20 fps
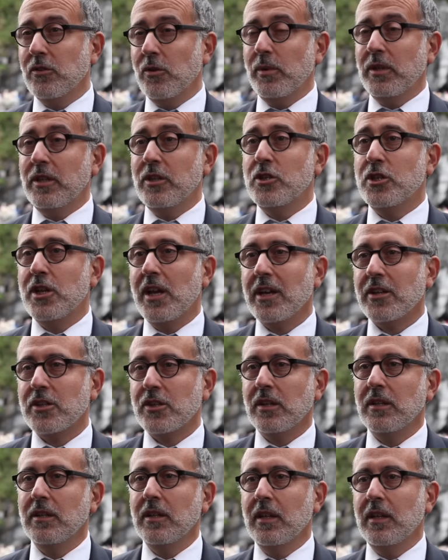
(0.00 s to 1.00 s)
celui qui
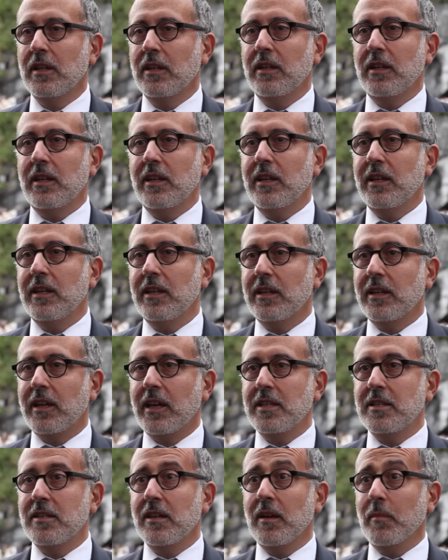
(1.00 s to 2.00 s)
cherche, et
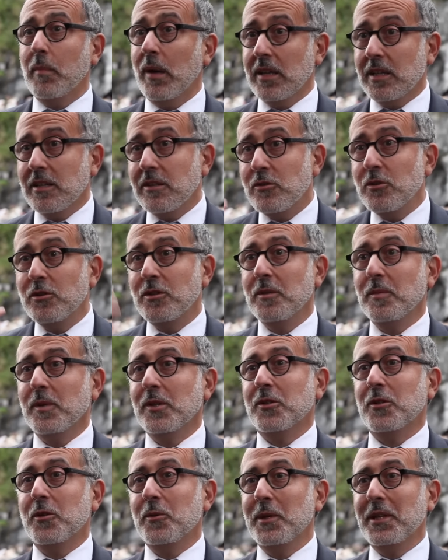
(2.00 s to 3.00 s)
chrétien, bah,
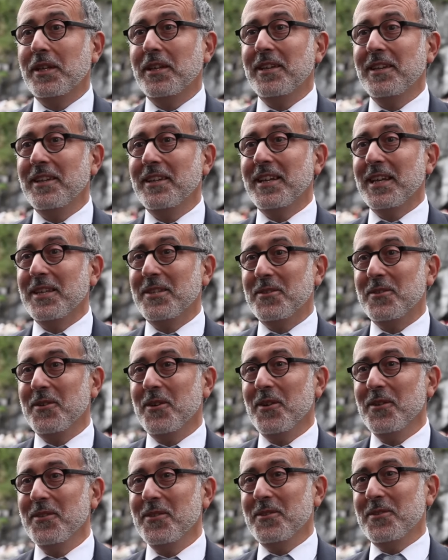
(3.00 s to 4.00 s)
justement celui qui
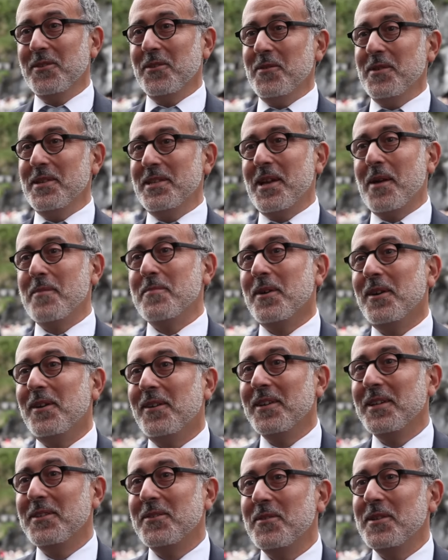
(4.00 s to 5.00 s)
questionne, celui qui
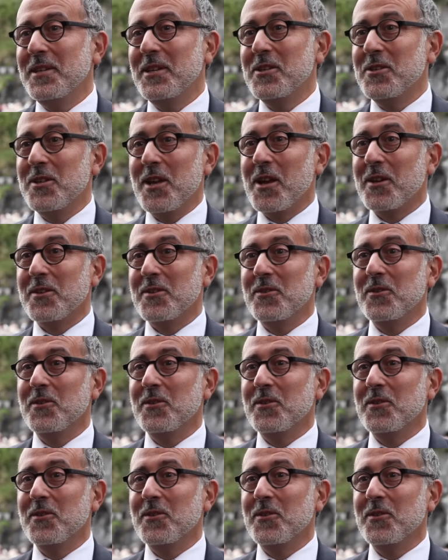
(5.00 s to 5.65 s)
apprend et celui qui cherche.